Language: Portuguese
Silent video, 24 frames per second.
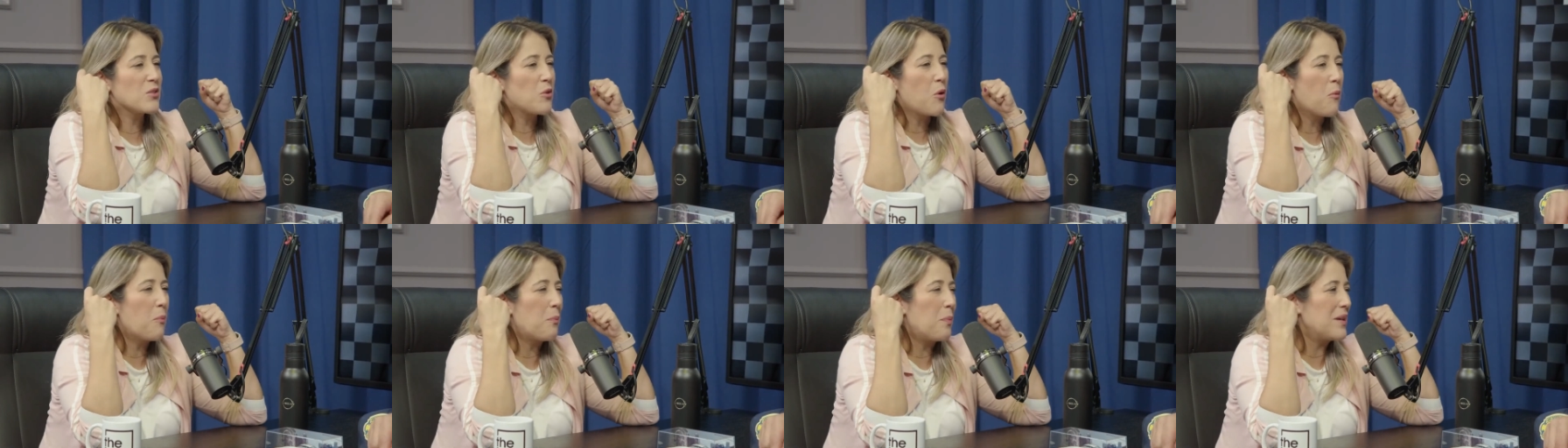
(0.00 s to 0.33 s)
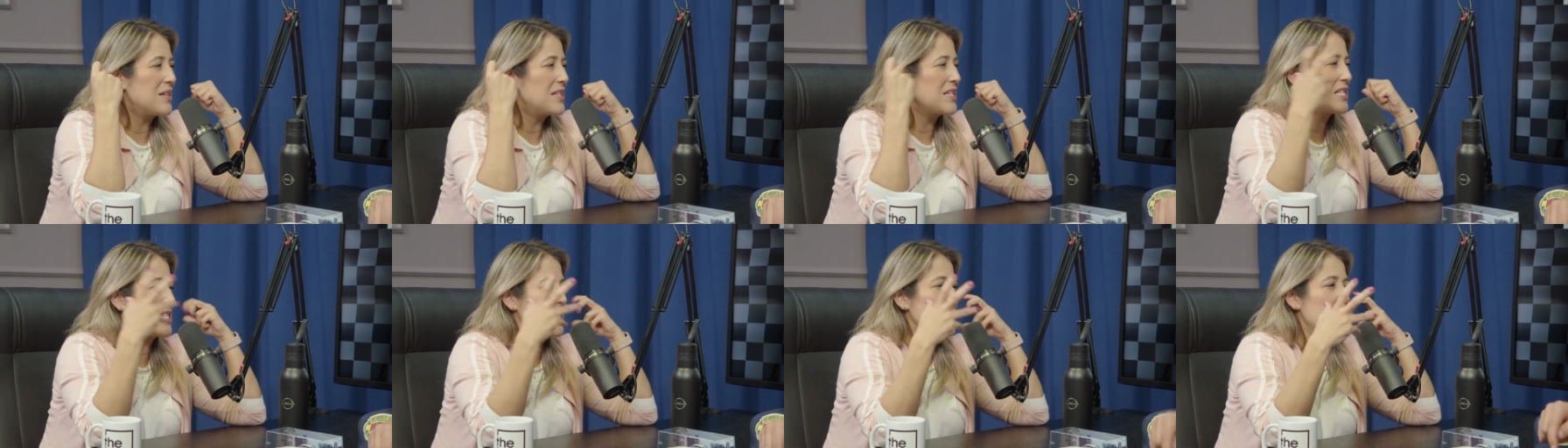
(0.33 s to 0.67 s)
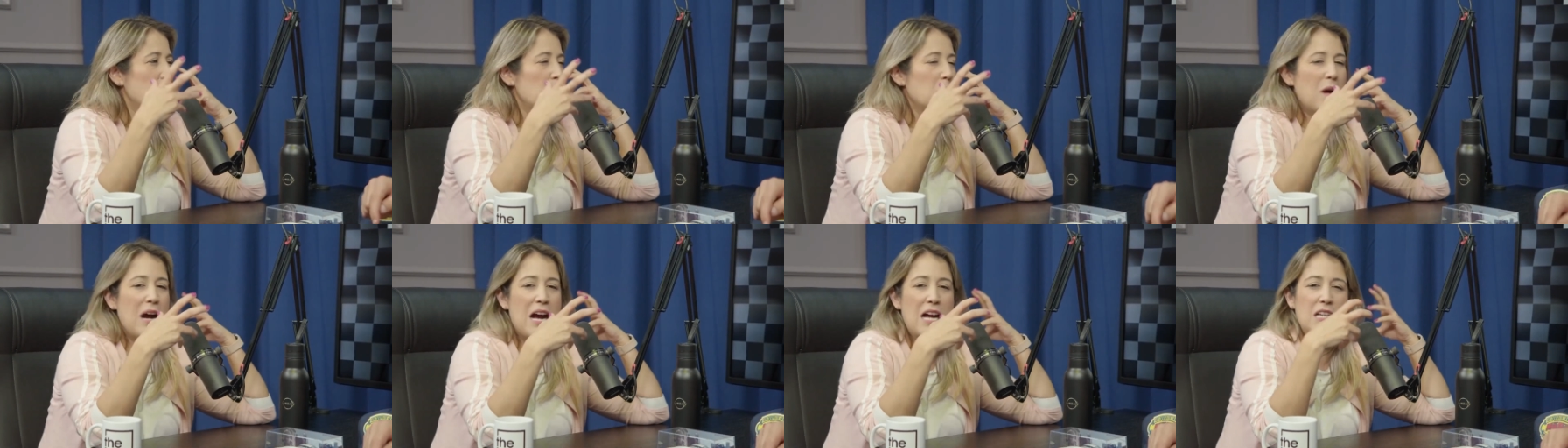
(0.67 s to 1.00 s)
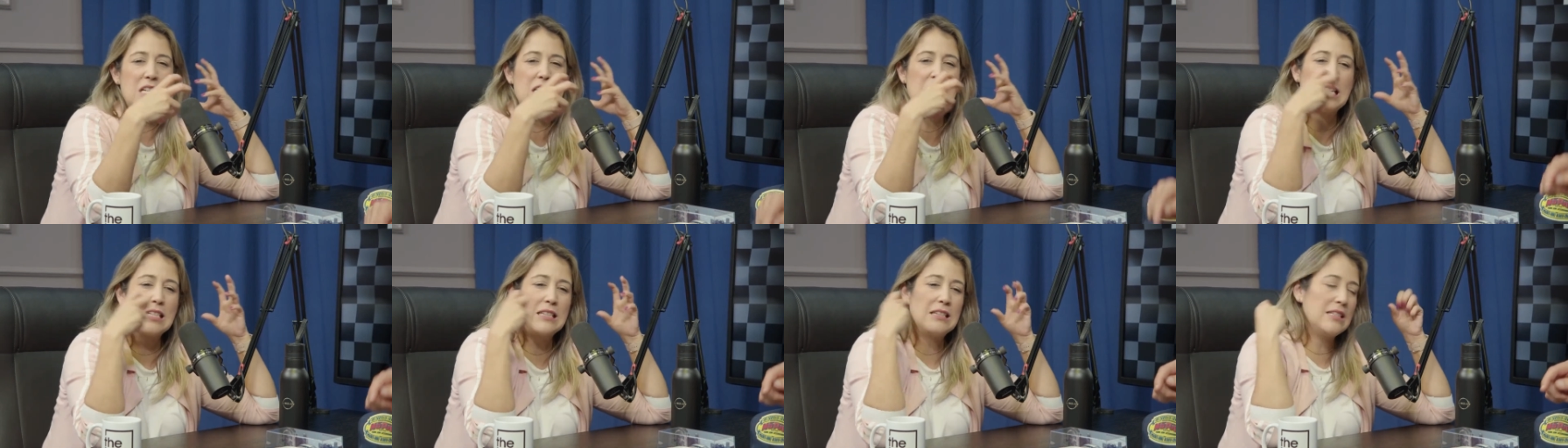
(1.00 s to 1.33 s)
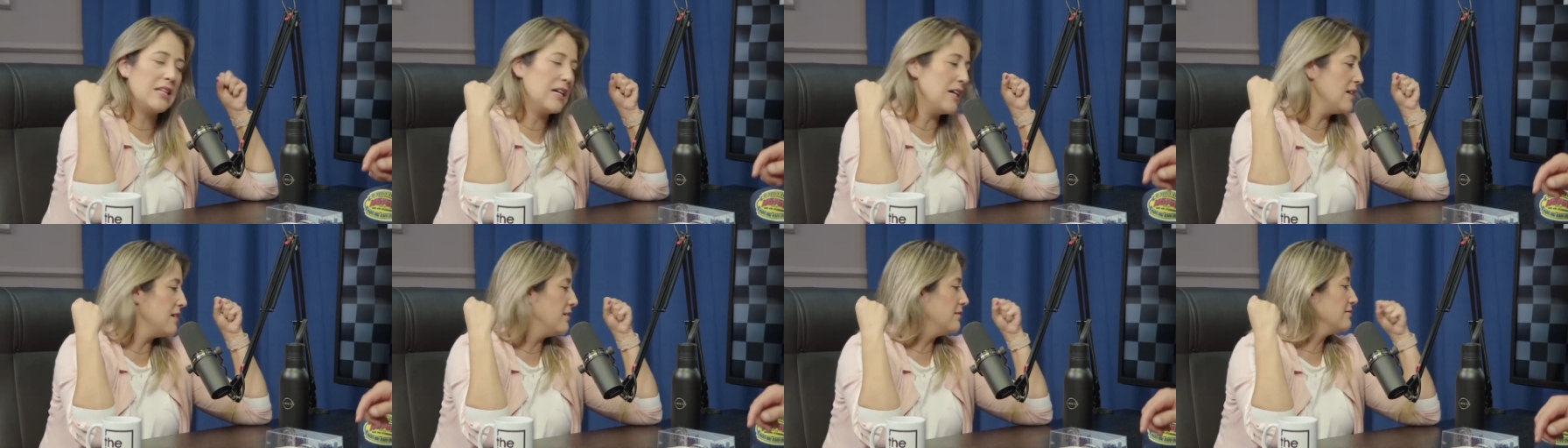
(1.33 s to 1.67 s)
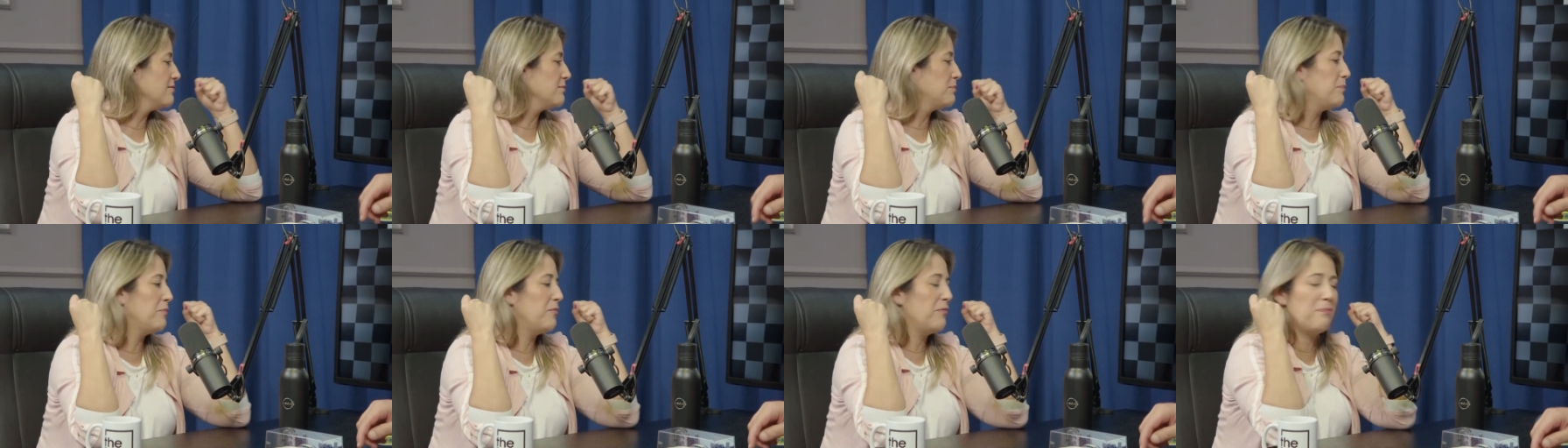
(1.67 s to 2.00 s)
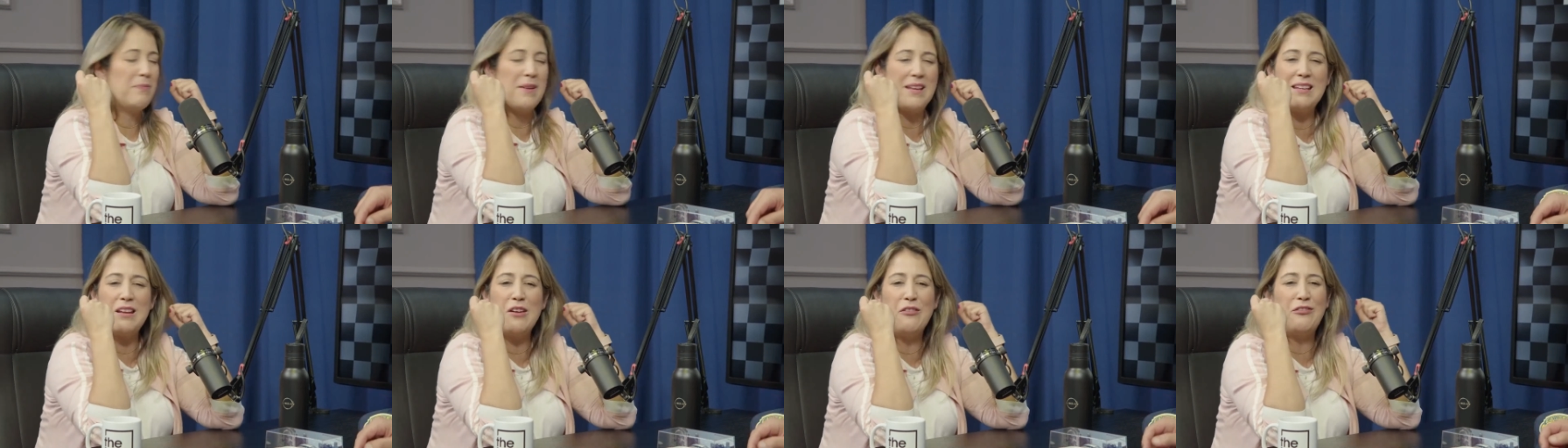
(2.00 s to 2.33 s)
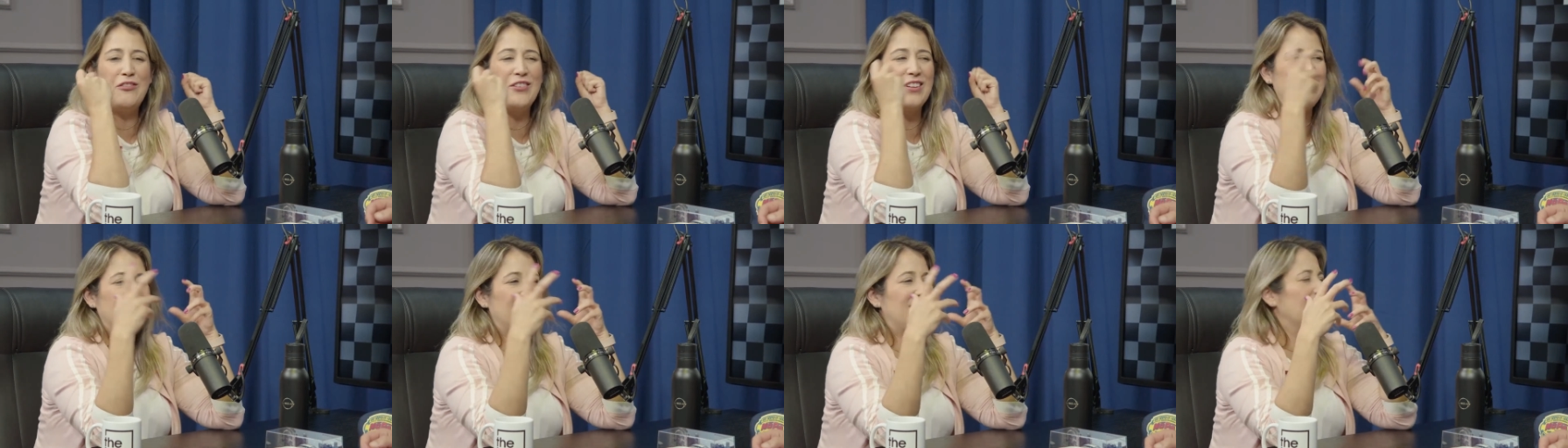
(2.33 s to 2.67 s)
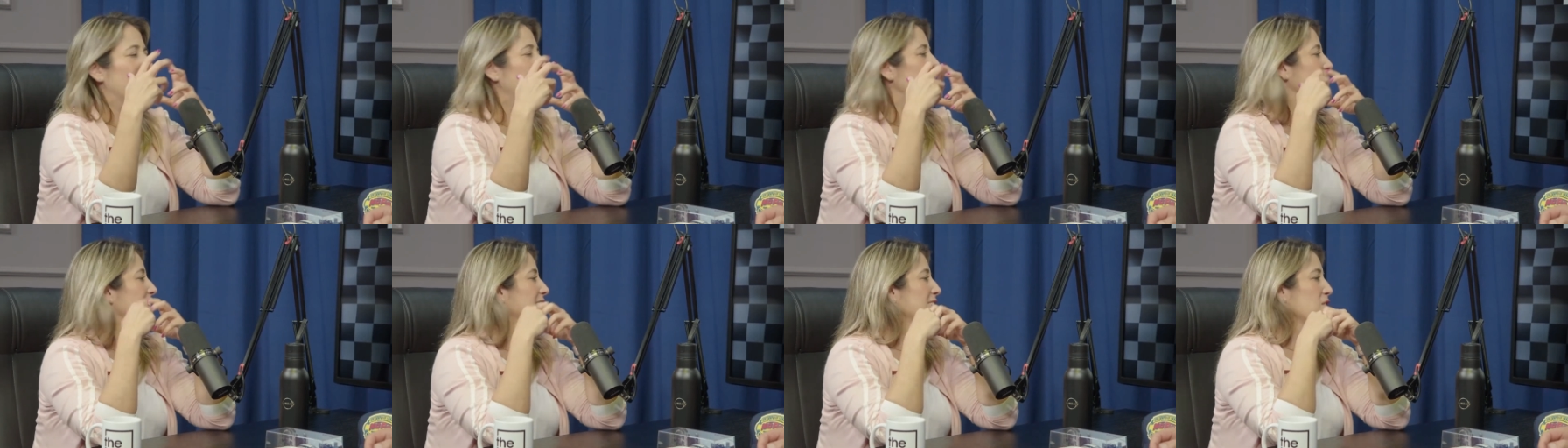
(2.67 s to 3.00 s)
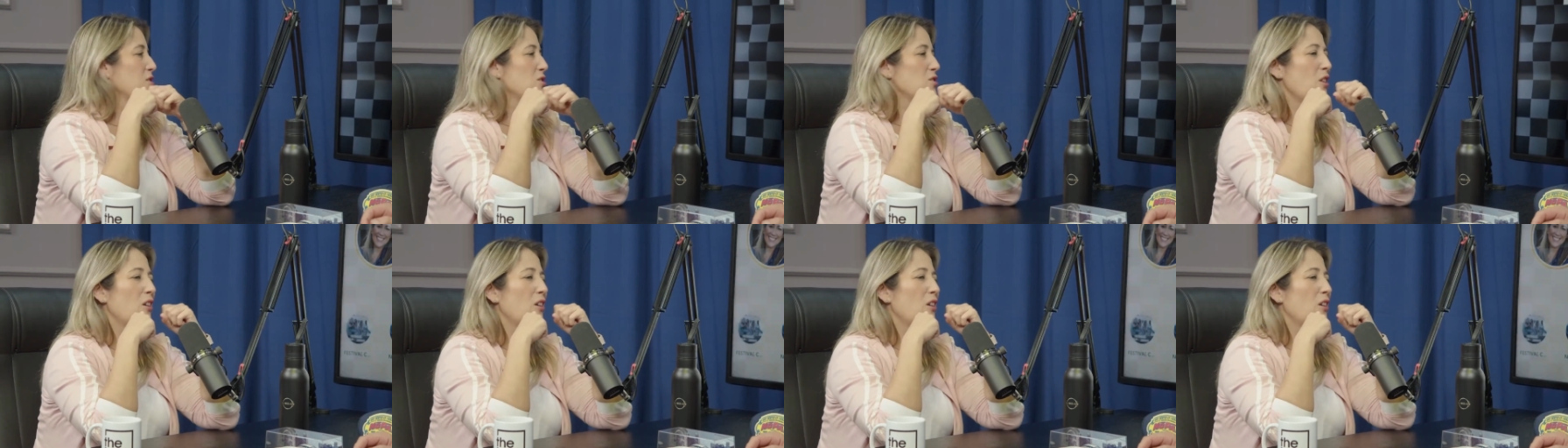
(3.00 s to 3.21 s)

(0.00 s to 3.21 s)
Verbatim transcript: competição, rachadão, pneu sim, fritando, sim.